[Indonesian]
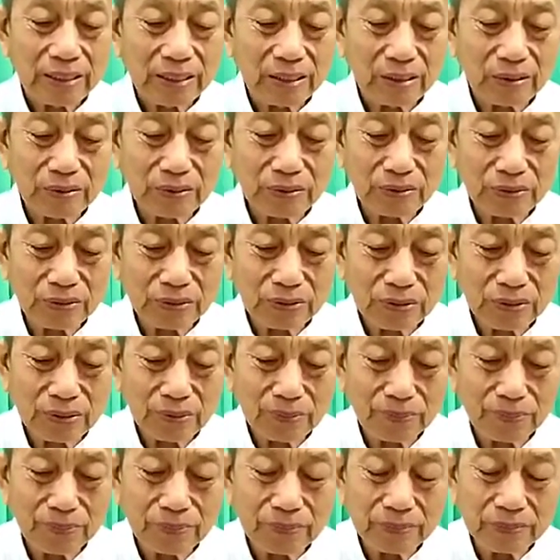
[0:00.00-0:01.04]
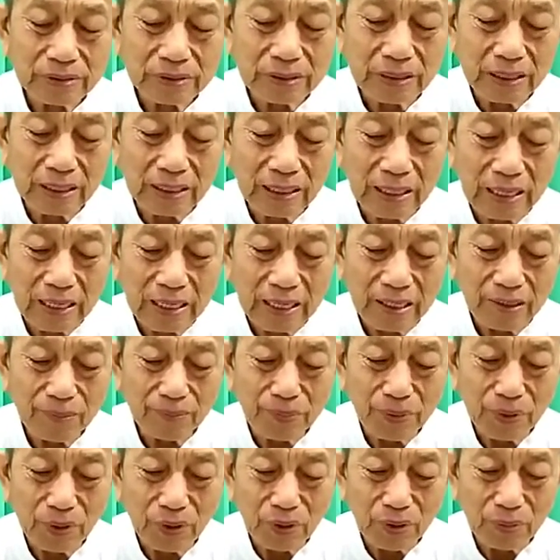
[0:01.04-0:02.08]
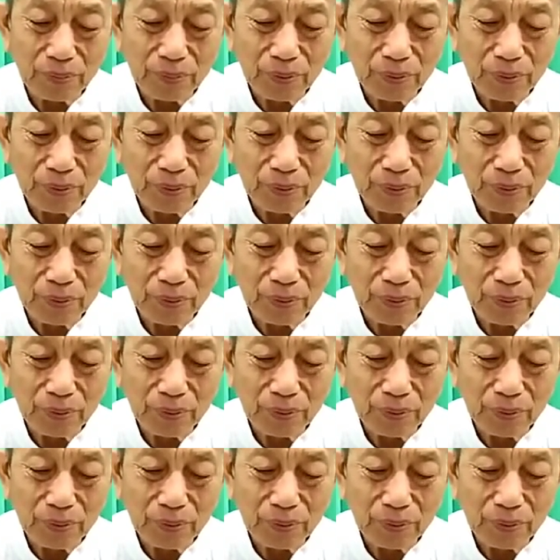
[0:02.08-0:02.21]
niku tiang bogo